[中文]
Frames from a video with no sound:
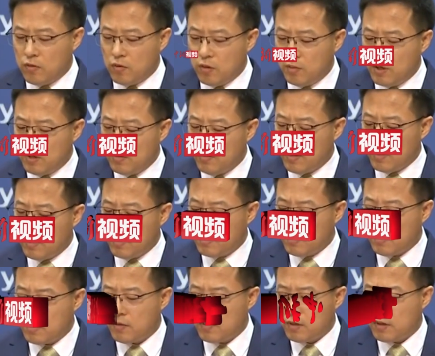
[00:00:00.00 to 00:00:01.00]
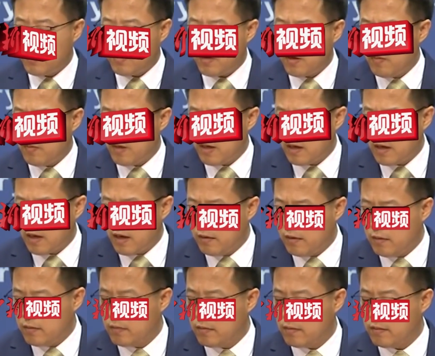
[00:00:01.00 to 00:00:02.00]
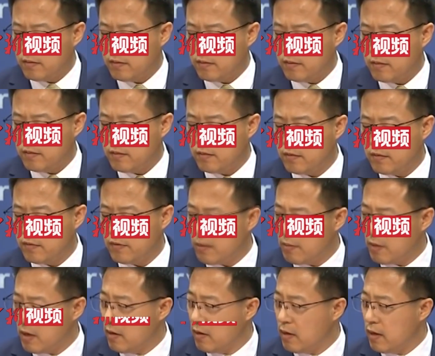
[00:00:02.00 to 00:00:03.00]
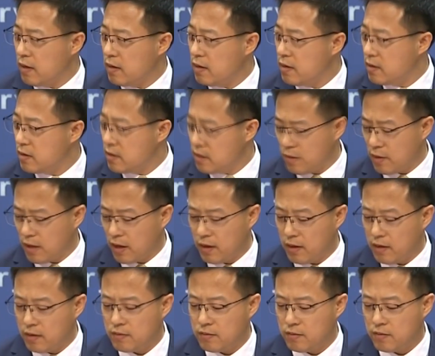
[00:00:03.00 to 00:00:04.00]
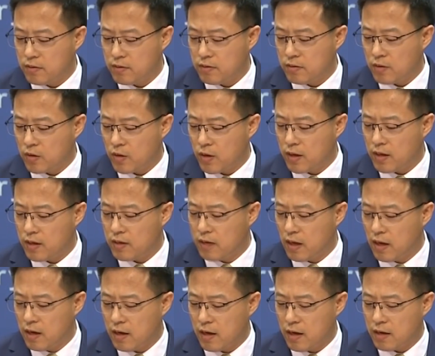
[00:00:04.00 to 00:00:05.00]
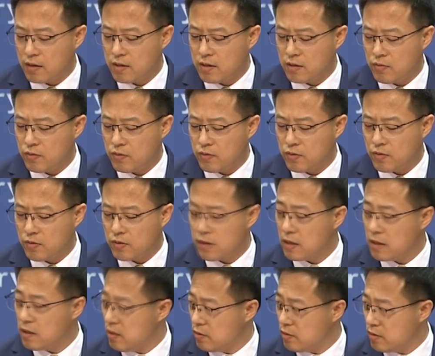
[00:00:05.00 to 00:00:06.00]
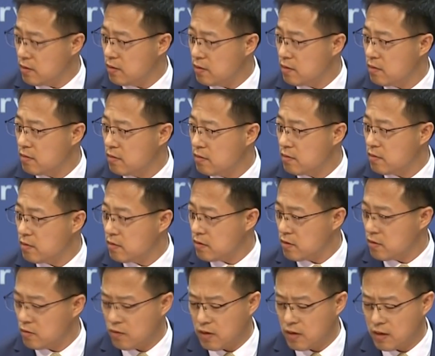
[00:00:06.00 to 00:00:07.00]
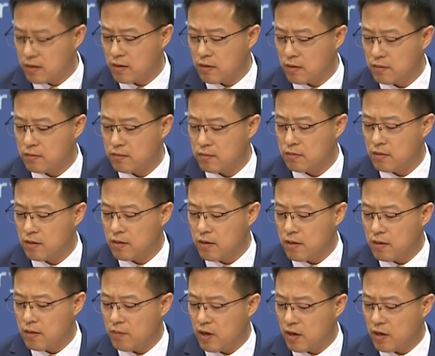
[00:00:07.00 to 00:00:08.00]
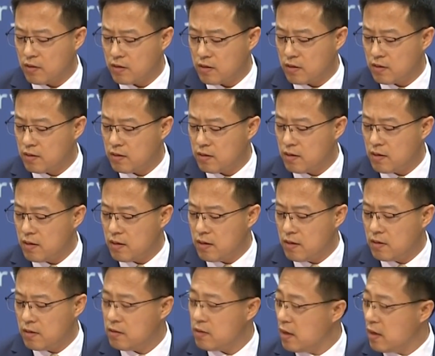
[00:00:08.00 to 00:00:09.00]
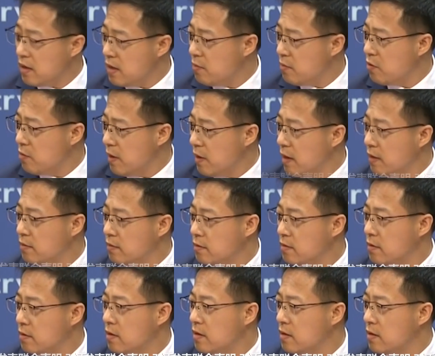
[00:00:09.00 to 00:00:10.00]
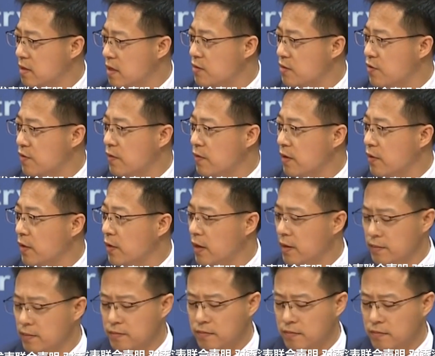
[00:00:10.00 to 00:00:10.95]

我们对七国集团外长发表联合声明，对香港事务说三道四、指手画脚，表示强烈不满和坚决反对。